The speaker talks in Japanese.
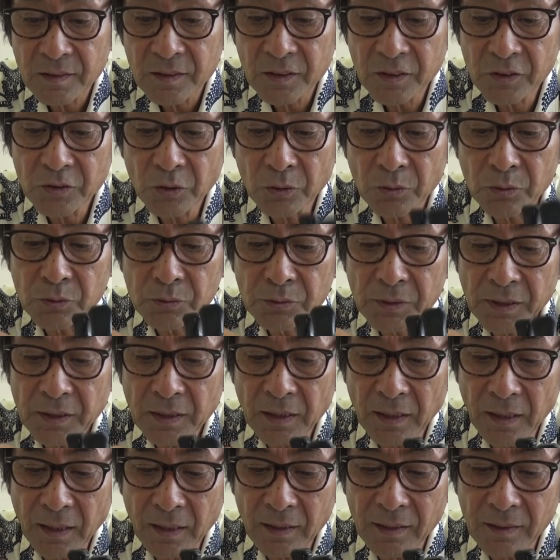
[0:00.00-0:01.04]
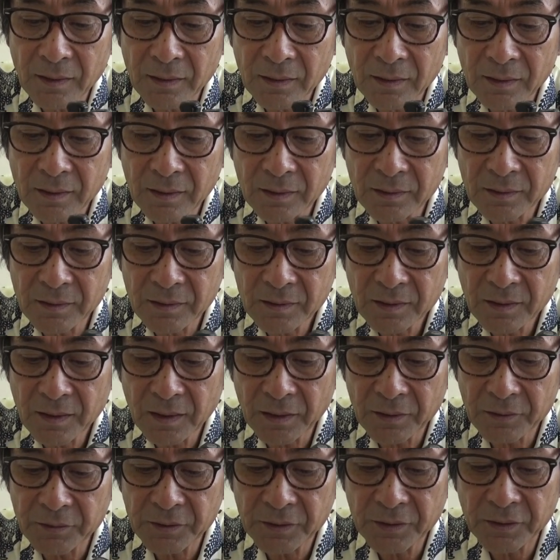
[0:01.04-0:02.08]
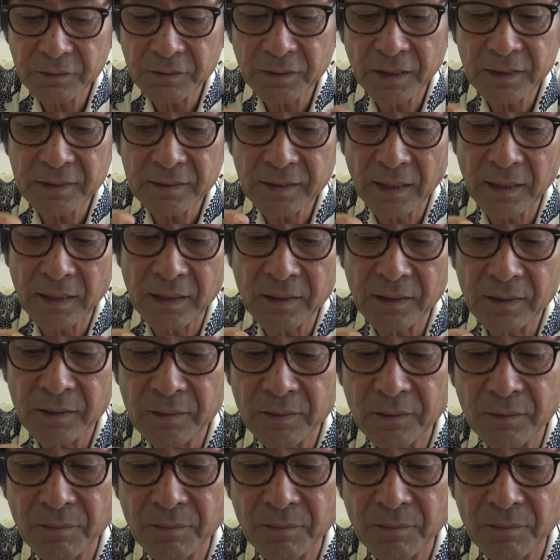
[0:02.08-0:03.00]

糸の上からしっかり拭いてください